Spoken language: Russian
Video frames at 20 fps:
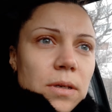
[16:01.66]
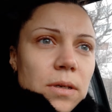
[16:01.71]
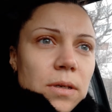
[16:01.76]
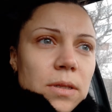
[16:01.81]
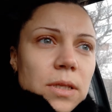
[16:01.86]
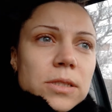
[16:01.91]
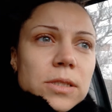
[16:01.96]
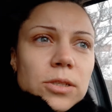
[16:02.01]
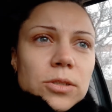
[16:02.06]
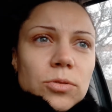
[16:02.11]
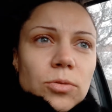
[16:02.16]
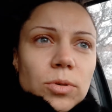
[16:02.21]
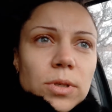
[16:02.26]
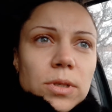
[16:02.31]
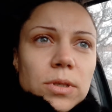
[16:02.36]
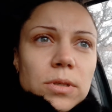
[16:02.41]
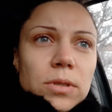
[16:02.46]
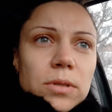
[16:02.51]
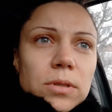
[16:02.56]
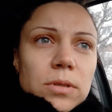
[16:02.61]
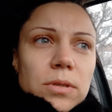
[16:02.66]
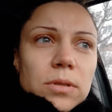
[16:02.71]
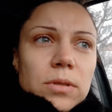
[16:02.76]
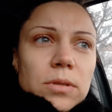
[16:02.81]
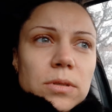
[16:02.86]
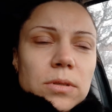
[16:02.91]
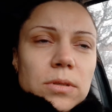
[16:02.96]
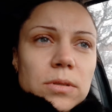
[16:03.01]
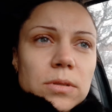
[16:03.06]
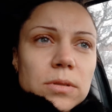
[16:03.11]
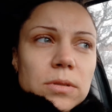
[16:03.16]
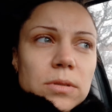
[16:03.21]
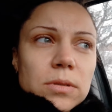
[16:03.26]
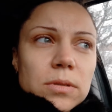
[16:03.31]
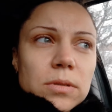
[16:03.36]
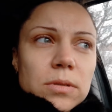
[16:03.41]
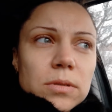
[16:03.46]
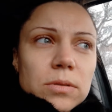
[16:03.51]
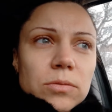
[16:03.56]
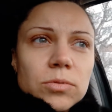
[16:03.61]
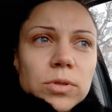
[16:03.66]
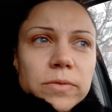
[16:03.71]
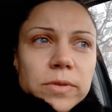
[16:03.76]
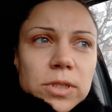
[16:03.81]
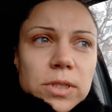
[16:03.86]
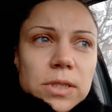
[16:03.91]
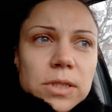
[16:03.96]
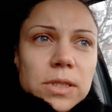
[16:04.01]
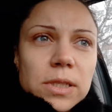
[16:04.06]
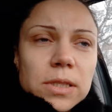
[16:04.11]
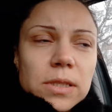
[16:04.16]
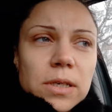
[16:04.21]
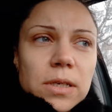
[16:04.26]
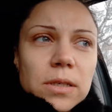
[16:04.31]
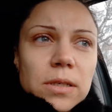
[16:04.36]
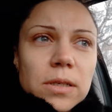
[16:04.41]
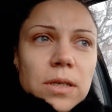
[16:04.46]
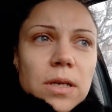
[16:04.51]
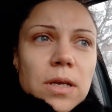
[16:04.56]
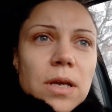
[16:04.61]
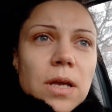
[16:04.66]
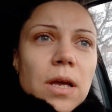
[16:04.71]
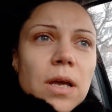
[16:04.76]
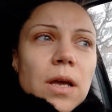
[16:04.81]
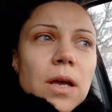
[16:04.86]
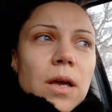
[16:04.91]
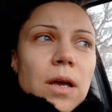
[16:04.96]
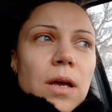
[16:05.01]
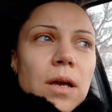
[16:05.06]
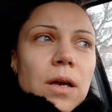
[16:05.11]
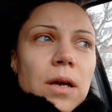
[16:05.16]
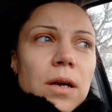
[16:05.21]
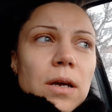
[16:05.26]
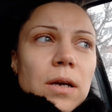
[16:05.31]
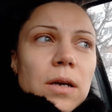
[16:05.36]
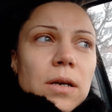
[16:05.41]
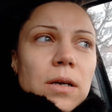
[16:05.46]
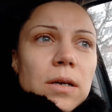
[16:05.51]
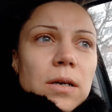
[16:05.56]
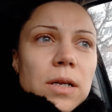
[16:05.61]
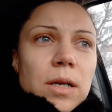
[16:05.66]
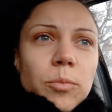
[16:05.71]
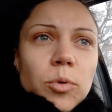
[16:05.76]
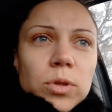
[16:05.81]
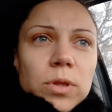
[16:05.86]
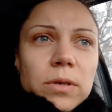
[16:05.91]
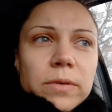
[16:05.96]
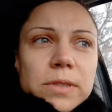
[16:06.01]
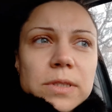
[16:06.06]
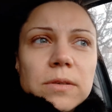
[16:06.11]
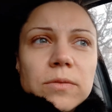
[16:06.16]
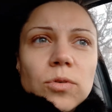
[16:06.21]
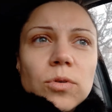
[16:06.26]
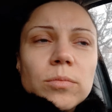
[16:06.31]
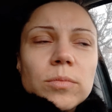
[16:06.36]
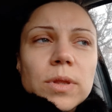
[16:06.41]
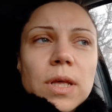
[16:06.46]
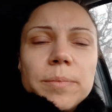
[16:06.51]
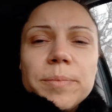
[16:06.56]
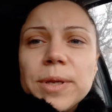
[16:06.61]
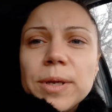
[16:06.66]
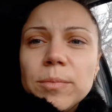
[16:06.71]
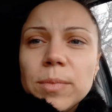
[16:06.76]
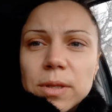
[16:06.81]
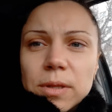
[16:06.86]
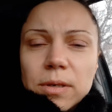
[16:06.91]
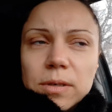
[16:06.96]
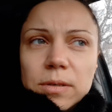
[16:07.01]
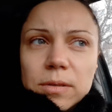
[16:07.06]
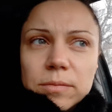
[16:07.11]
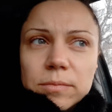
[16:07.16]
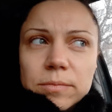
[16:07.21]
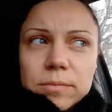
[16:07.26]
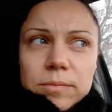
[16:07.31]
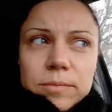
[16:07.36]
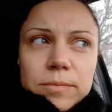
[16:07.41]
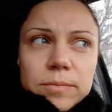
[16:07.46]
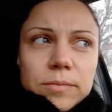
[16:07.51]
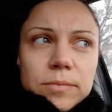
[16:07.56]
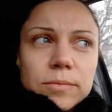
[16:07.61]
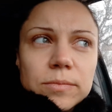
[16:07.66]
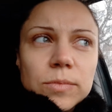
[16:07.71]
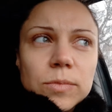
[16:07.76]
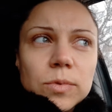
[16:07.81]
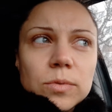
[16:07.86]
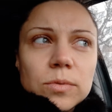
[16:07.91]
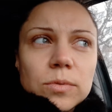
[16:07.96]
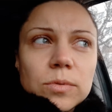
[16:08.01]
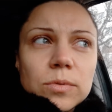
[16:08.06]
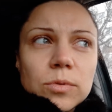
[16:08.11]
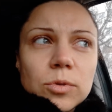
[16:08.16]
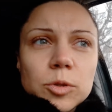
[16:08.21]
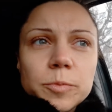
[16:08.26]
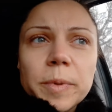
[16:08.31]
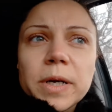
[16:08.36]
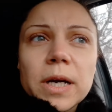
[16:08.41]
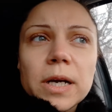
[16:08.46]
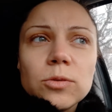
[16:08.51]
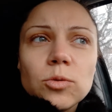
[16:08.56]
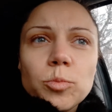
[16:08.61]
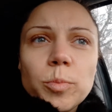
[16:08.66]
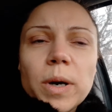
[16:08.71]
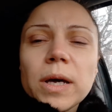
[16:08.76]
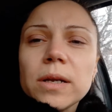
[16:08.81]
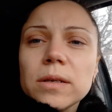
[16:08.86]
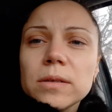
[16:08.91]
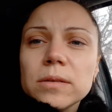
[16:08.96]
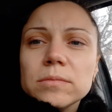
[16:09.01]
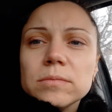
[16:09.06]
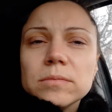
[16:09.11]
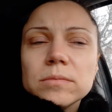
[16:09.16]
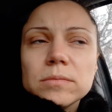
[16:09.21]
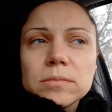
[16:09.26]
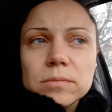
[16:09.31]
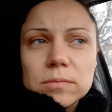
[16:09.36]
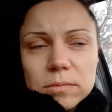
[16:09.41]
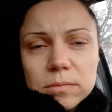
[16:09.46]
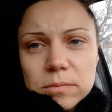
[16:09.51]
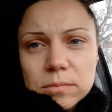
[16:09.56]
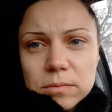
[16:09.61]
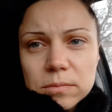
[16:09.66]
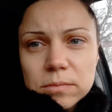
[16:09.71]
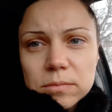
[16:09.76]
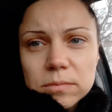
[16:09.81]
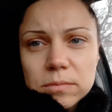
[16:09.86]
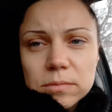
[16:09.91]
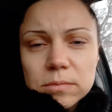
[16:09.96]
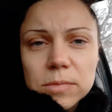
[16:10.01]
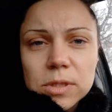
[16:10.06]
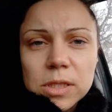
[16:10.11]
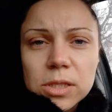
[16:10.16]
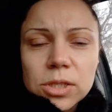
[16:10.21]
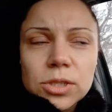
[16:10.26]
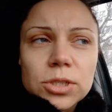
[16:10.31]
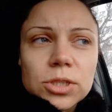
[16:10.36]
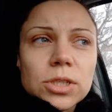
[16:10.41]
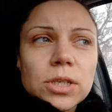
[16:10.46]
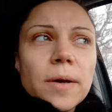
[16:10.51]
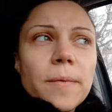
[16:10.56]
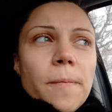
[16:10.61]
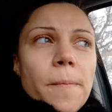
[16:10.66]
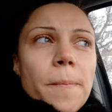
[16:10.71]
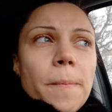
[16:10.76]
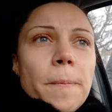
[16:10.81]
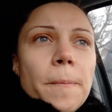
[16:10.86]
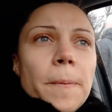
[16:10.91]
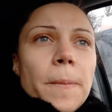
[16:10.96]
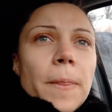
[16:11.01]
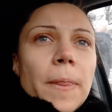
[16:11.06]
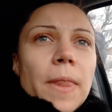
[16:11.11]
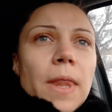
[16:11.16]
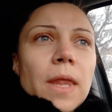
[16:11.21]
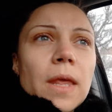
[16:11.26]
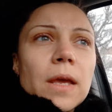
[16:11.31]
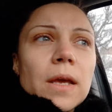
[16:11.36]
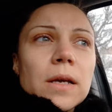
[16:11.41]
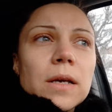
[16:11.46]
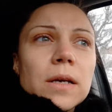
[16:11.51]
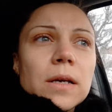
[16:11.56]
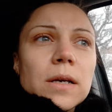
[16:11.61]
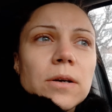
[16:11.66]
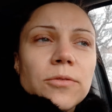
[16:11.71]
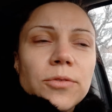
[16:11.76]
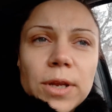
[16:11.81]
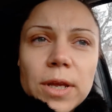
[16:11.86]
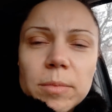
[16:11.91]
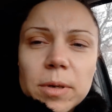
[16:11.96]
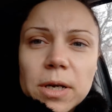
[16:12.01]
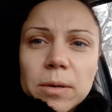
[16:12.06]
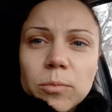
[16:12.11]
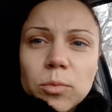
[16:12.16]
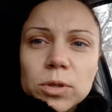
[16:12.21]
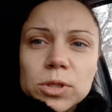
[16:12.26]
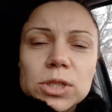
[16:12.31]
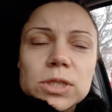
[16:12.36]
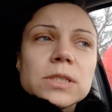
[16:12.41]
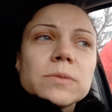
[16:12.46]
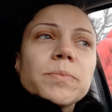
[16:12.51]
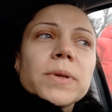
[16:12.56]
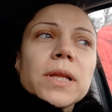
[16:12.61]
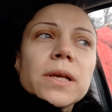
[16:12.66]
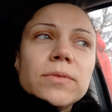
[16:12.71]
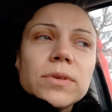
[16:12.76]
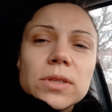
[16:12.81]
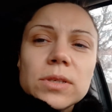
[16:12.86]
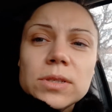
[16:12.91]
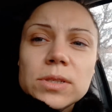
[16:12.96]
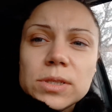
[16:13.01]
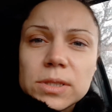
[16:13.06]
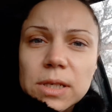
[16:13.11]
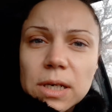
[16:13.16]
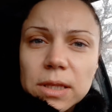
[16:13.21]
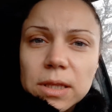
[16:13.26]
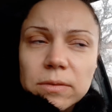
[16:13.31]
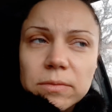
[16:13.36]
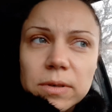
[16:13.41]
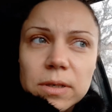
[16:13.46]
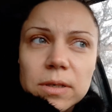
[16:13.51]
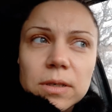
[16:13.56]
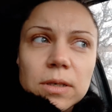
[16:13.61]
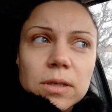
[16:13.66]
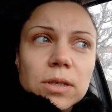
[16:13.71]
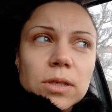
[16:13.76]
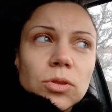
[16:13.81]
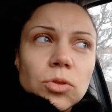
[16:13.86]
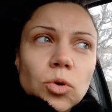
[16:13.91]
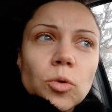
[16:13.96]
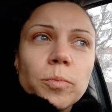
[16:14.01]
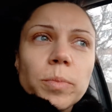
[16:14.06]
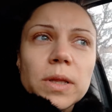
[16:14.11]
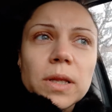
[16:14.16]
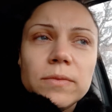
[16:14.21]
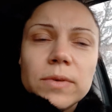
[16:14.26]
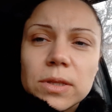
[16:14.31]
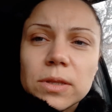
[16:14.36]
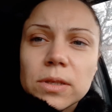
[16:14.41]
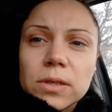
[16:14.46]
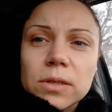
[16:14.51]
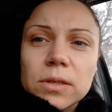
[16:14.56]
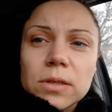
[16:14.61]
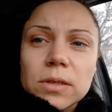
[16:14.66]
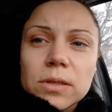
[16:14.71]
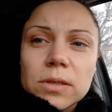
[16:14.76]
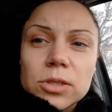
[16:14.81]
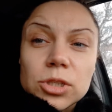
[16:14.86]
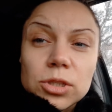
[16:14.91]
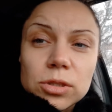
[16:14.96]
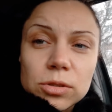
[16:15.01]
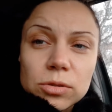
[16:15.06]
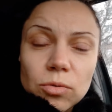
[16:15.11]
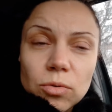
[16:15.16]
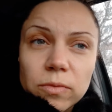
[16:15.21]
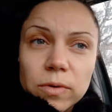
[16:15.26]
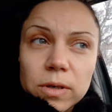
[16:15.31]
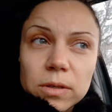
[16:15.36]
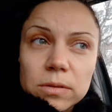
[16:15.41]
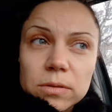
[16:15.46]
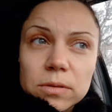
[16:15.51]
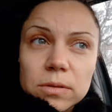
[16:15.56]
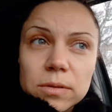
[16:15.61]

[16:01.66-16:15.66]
на территории э, университета. Работа в основном на переменах. То есть пока идут пары, затишье. Время рабочее с половины десятого до половины шестого,